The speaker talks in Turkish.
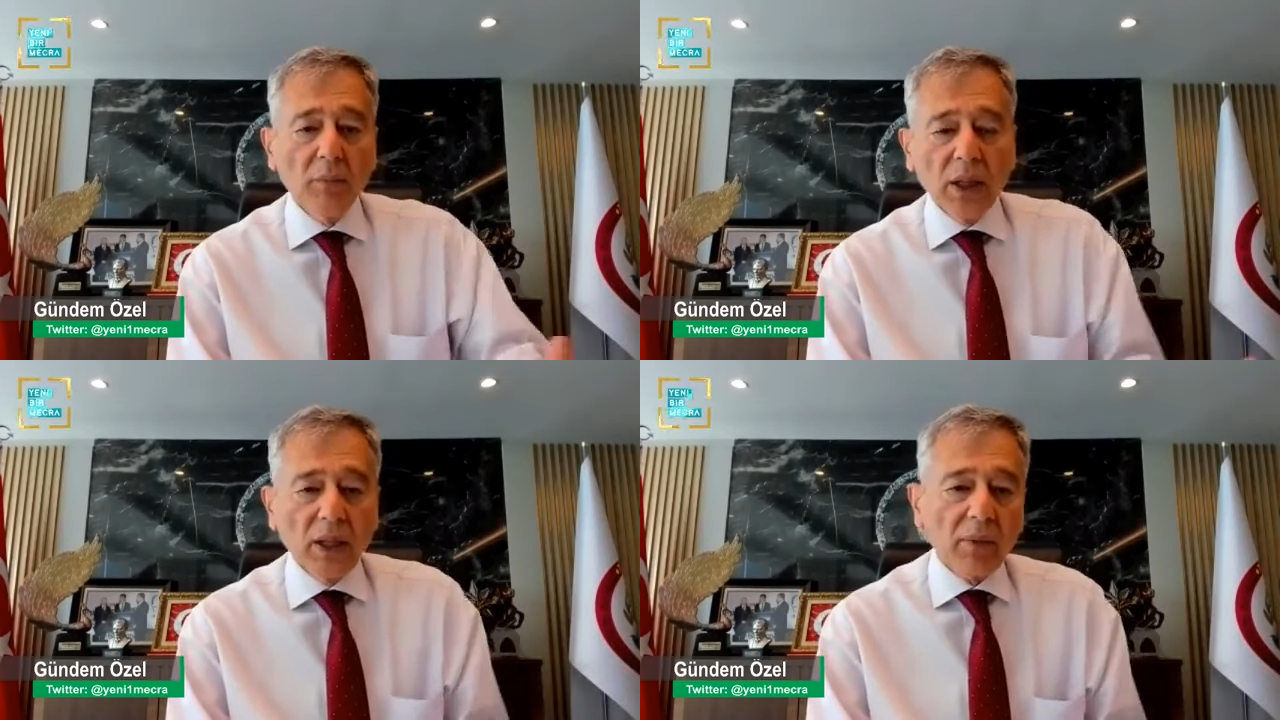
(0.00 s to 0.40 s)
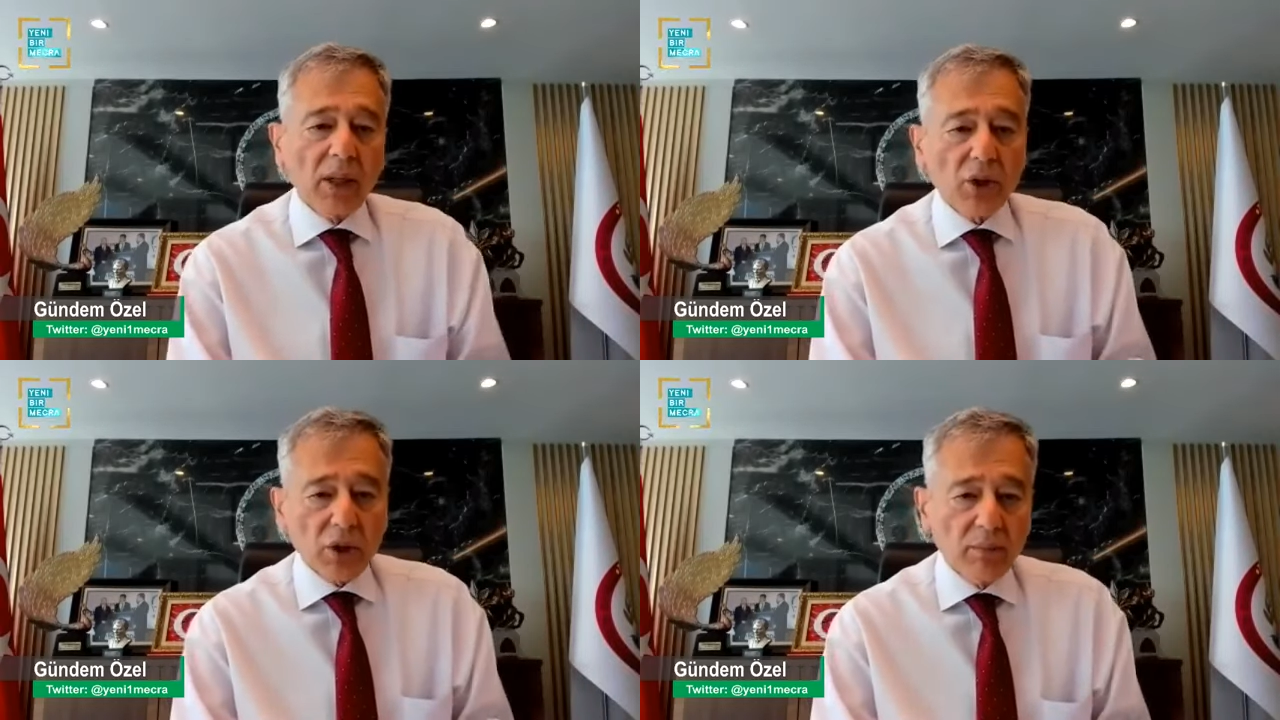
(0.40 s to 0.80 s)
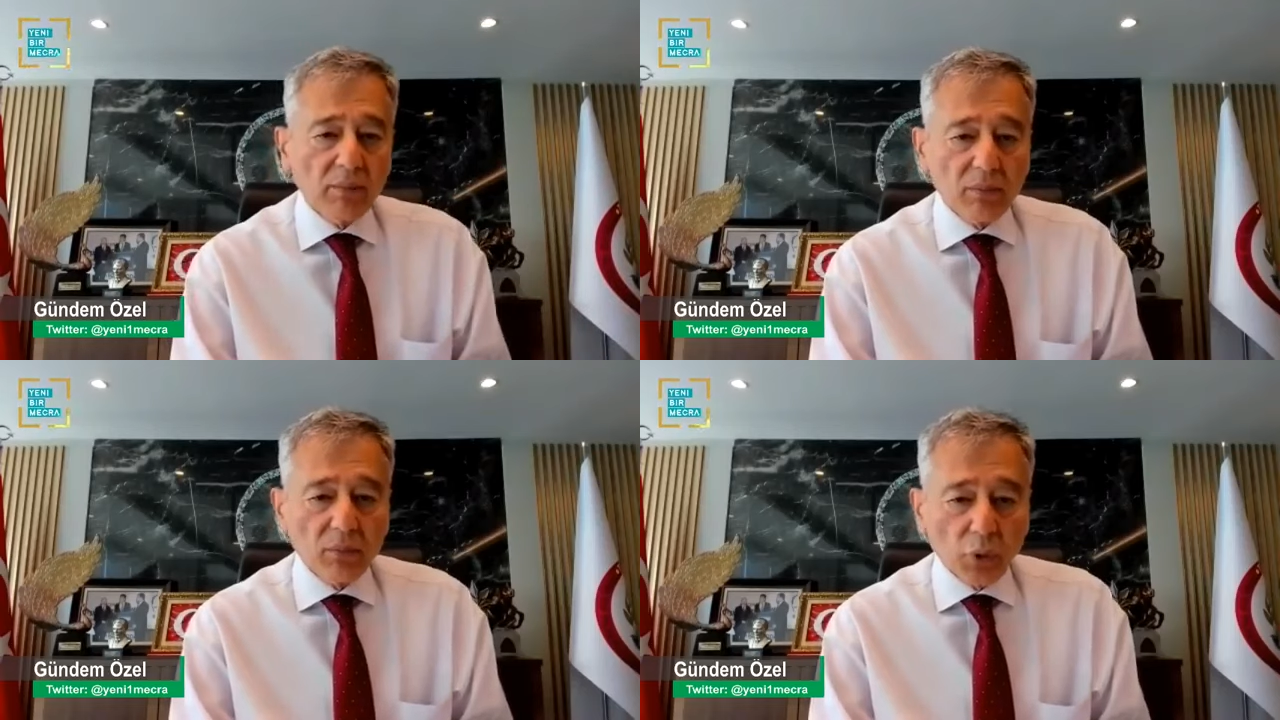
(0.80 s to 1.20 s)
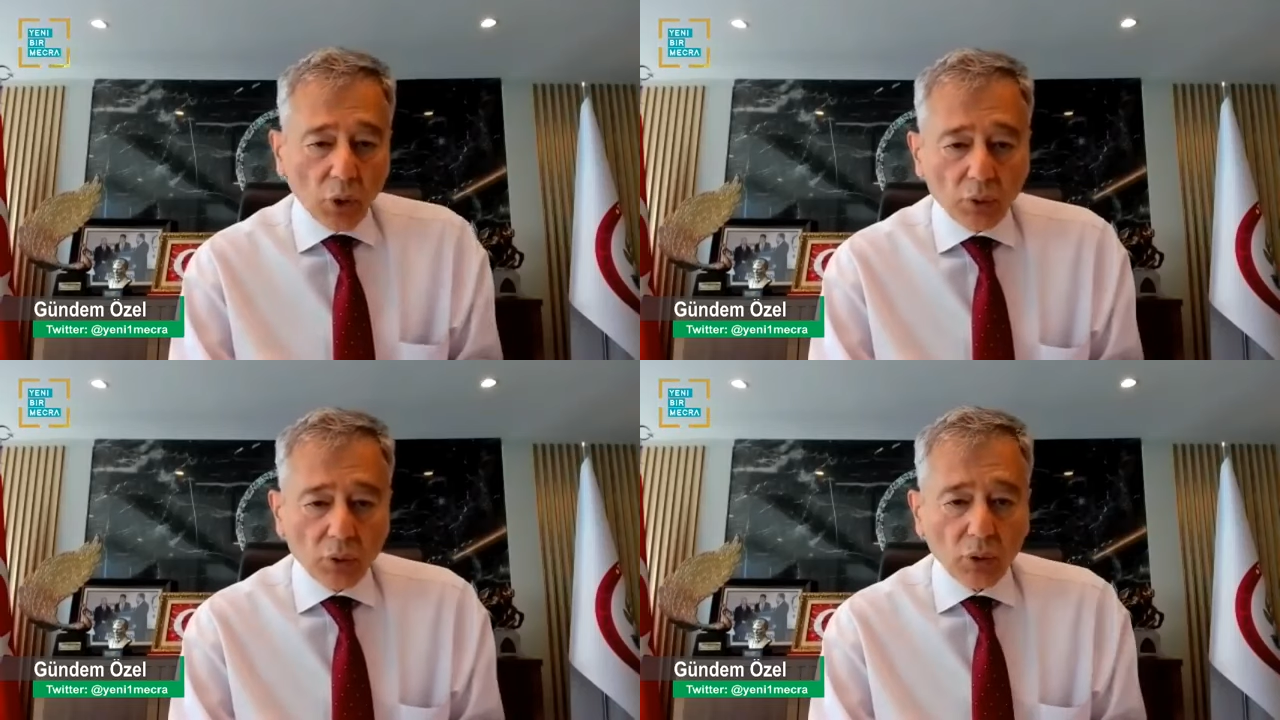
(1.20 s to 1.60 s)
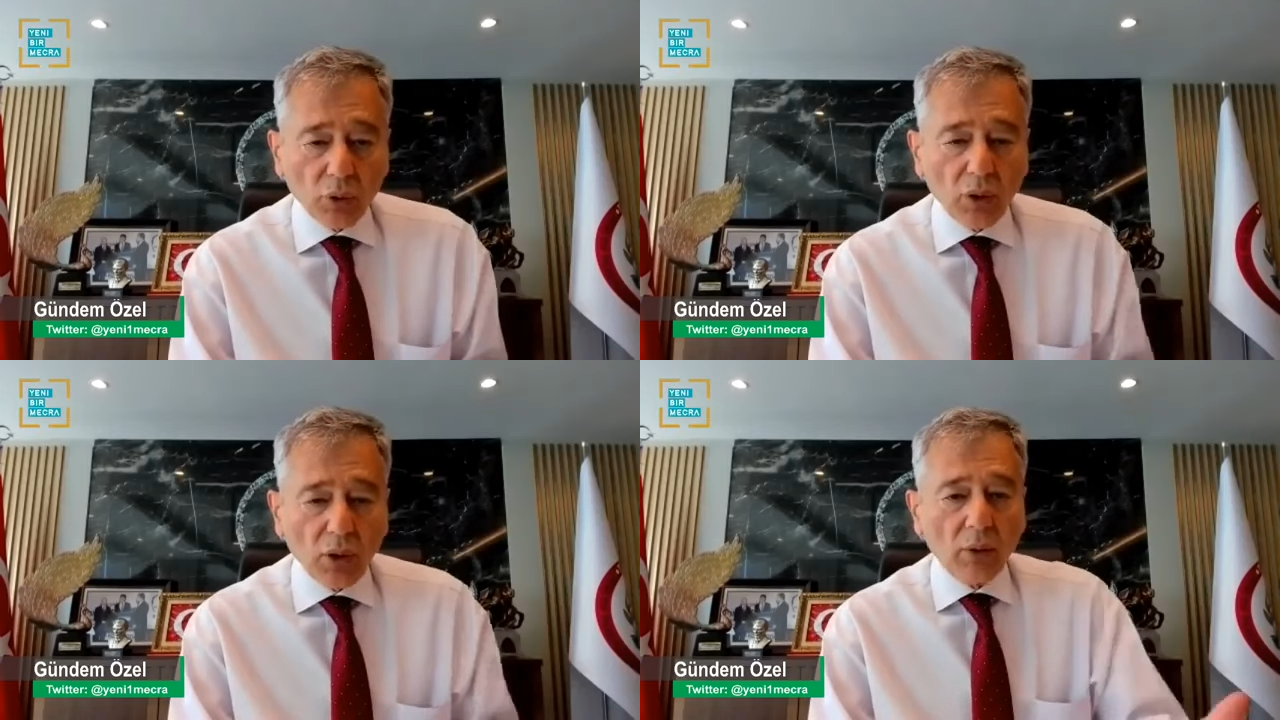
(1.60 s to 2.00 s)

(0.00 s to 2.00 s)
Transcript: benim aşım yok diyor.